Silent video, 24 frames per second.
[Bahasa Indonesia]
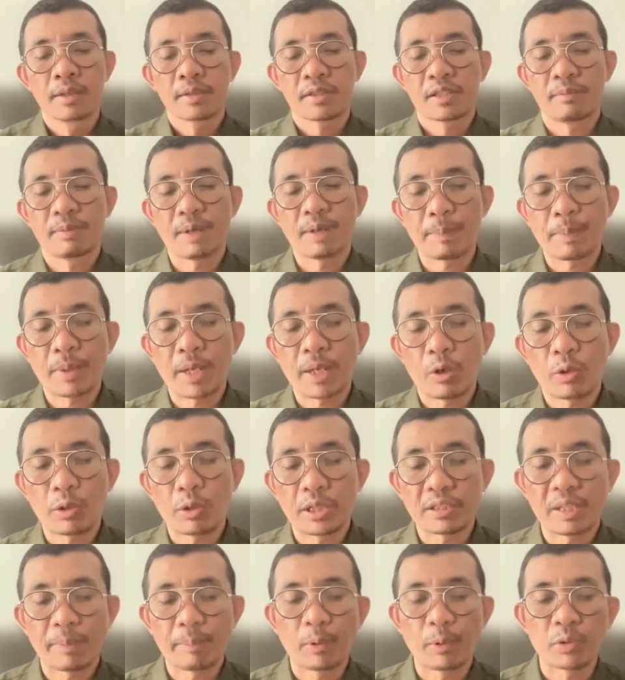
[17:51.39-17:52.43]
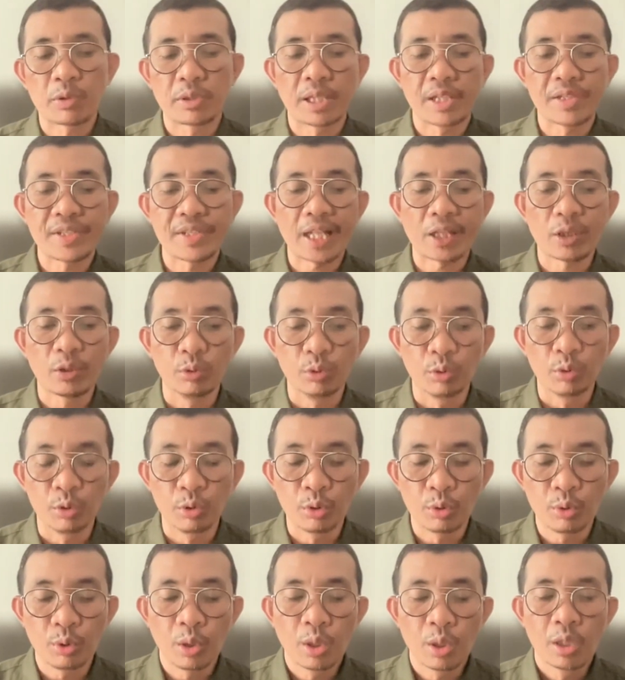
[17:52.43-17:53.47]
Sebab kalau kita posting
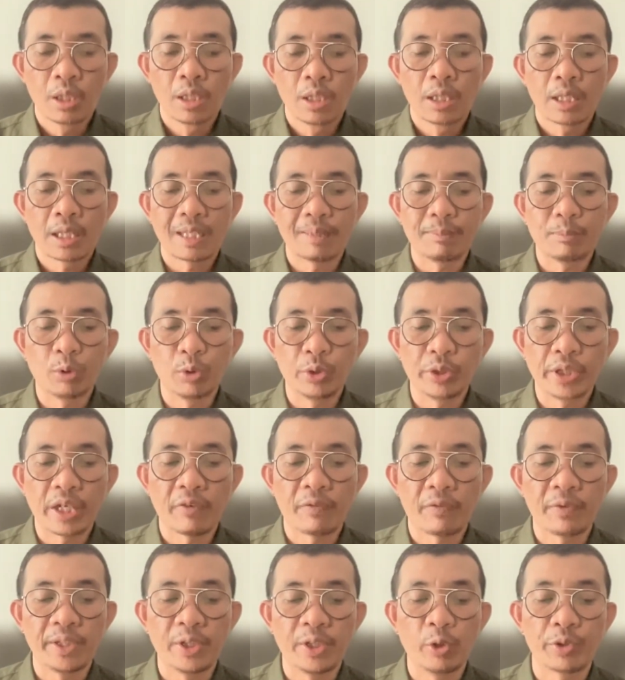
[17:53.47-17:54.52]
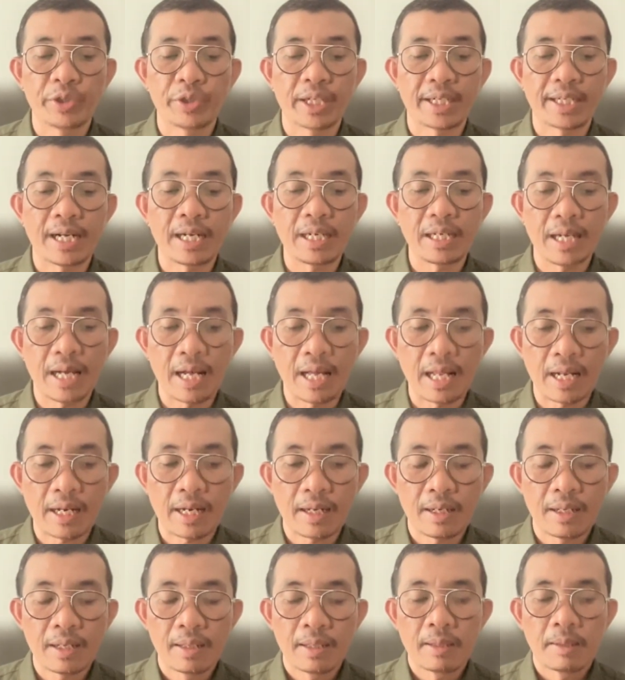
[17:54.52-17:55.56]
satu, kemudian videonya
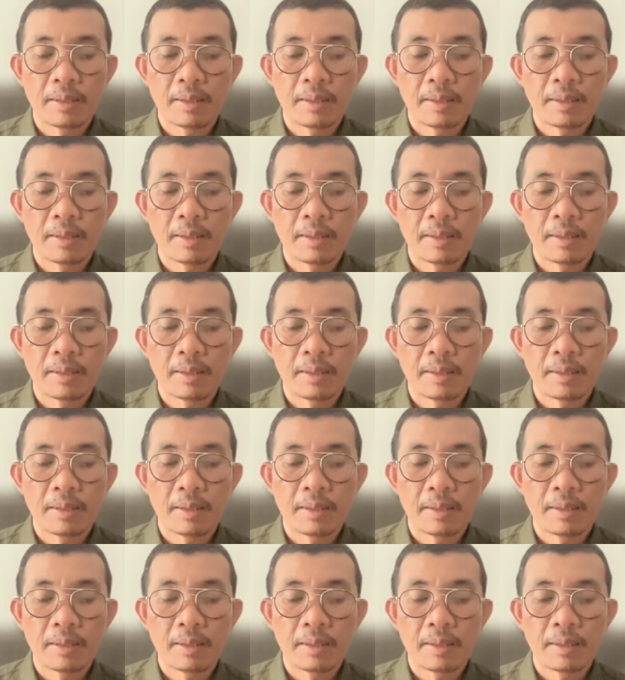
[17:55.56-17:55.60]
gagal,